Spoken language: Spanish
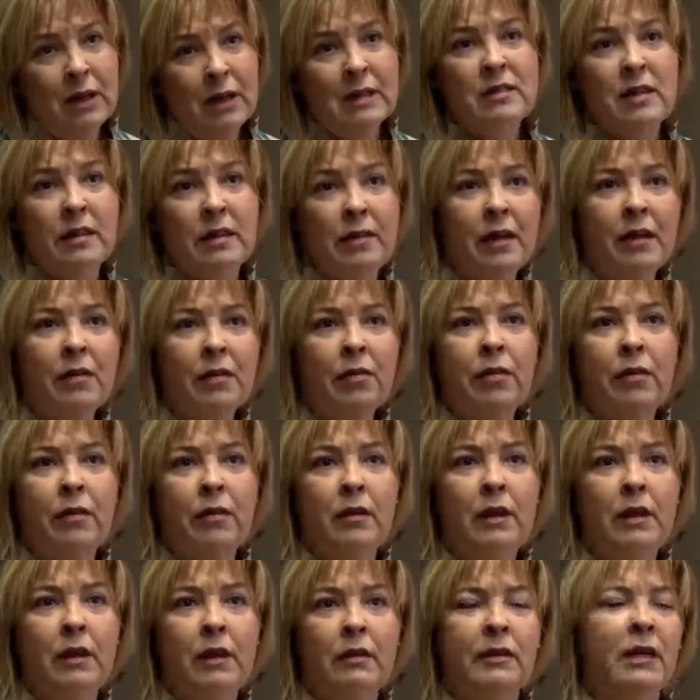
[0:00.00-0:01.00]
la ansiedad
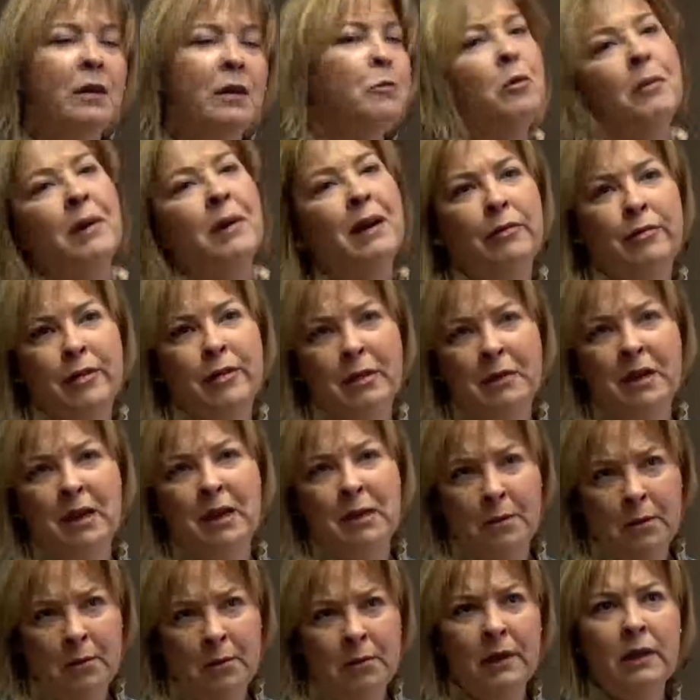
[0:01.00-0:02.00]
eh, tiene muy mala fama
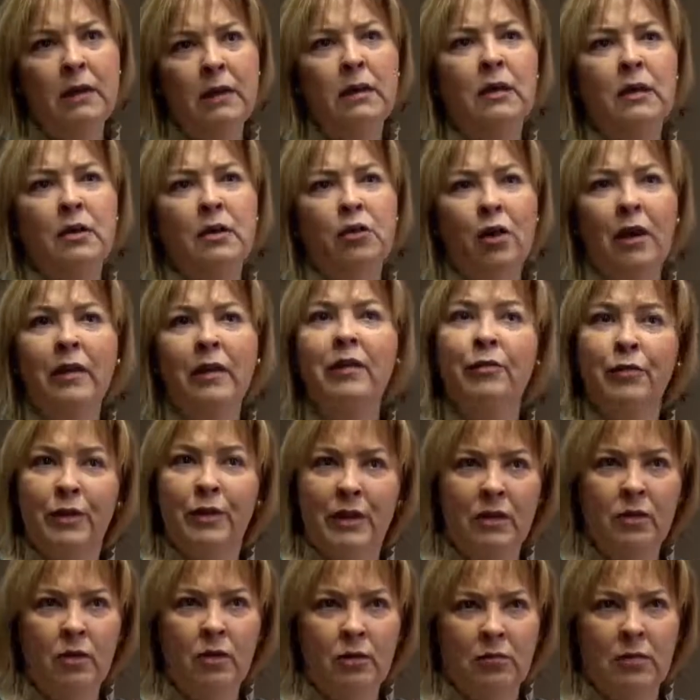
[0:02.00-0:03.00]
la pobre y yo la
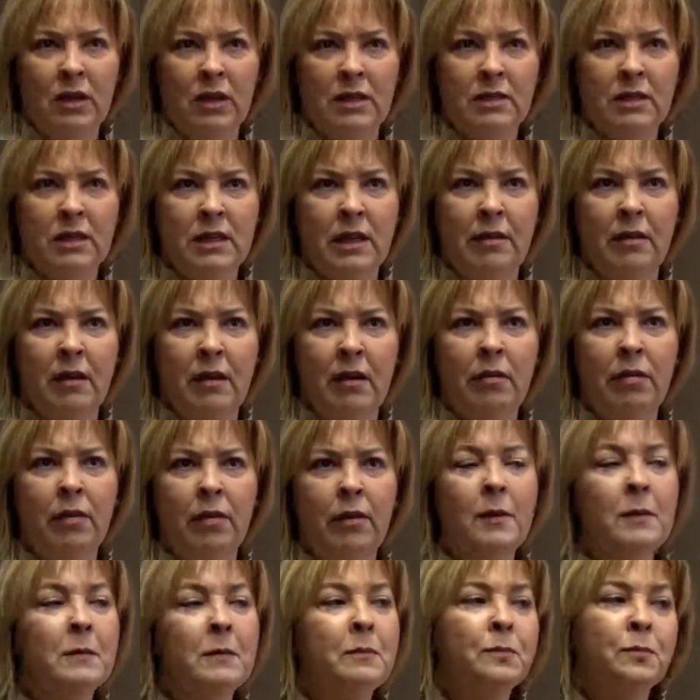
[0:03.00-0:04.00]
defiendo. La ansiedad
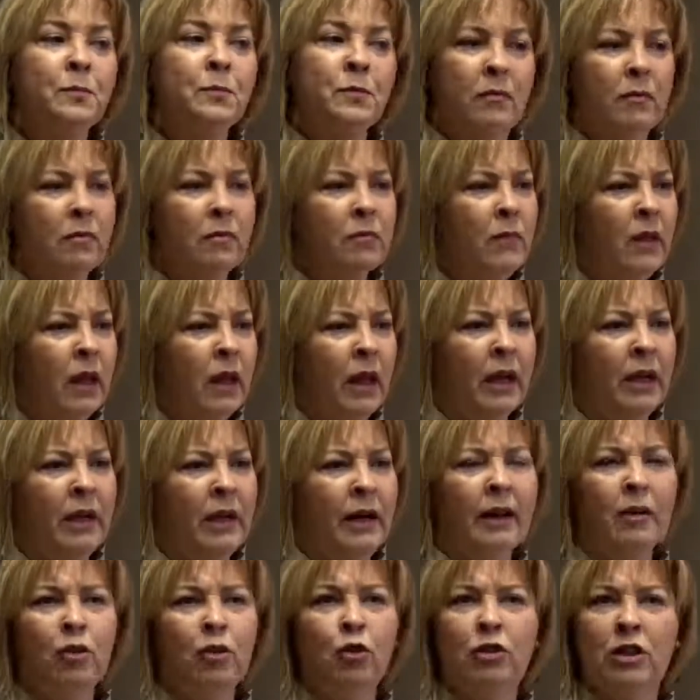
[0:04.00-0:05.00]

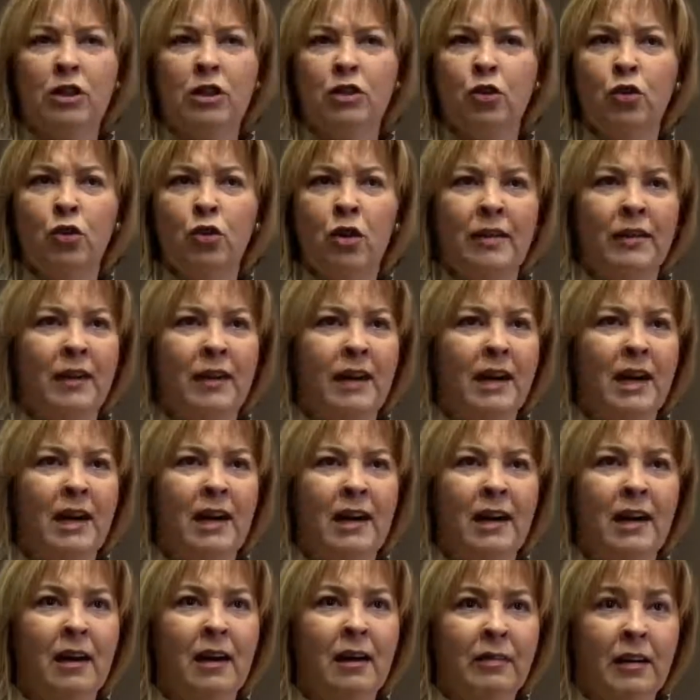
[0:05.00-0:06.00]
genera cortisol,
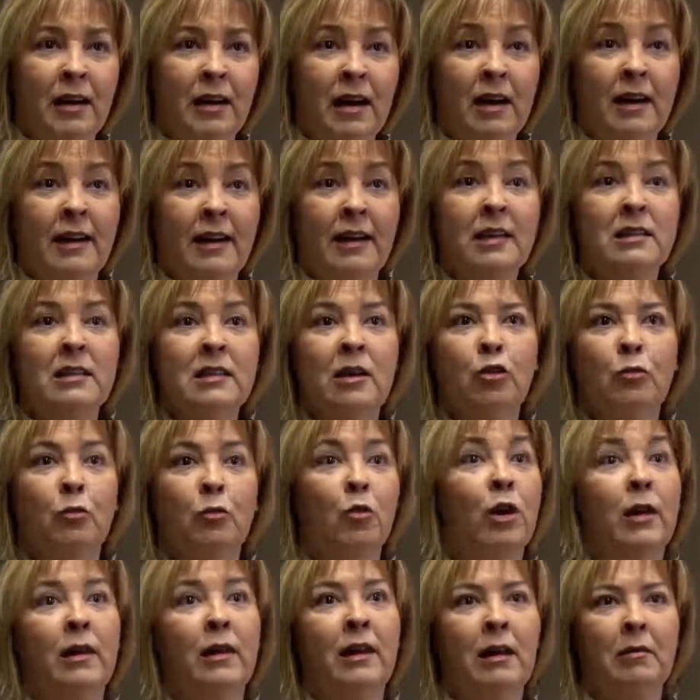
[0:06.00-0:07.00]
adrenalina. La adrenalina es la
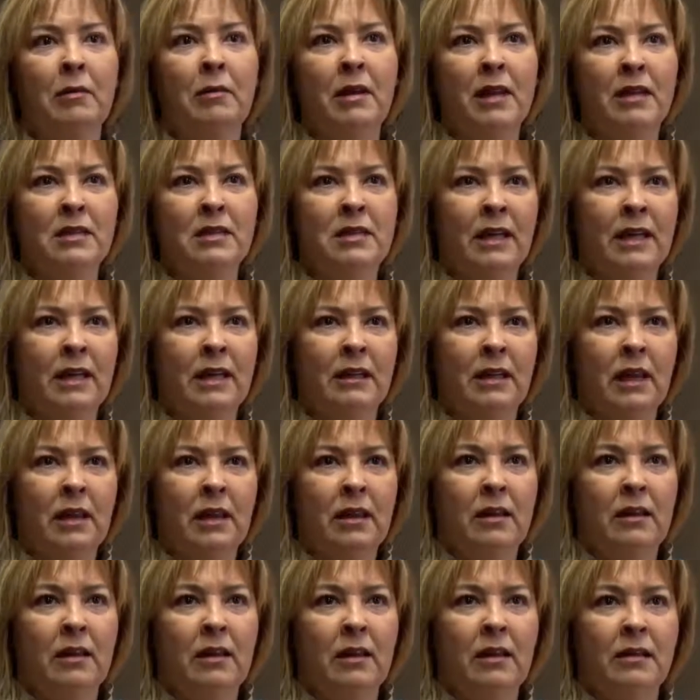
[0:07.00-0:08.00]
hormona de la vida, es la que te
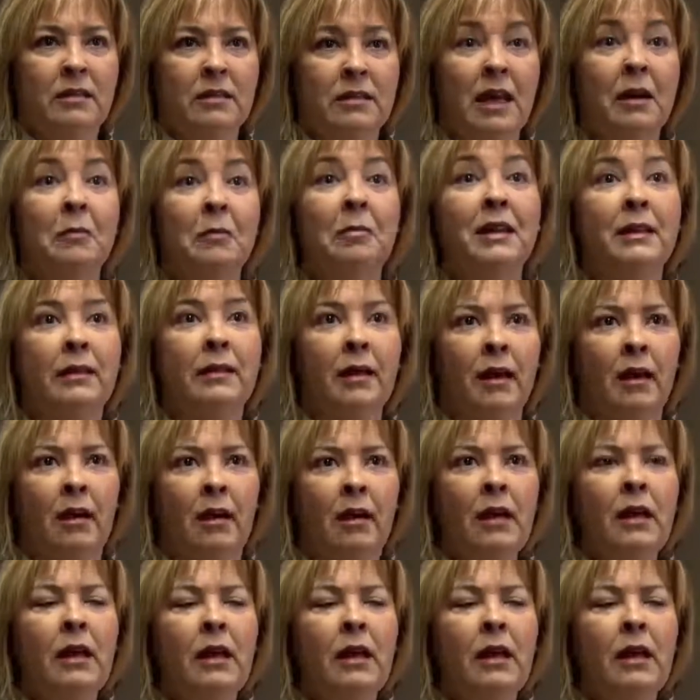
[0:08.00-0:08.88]
hace estar vital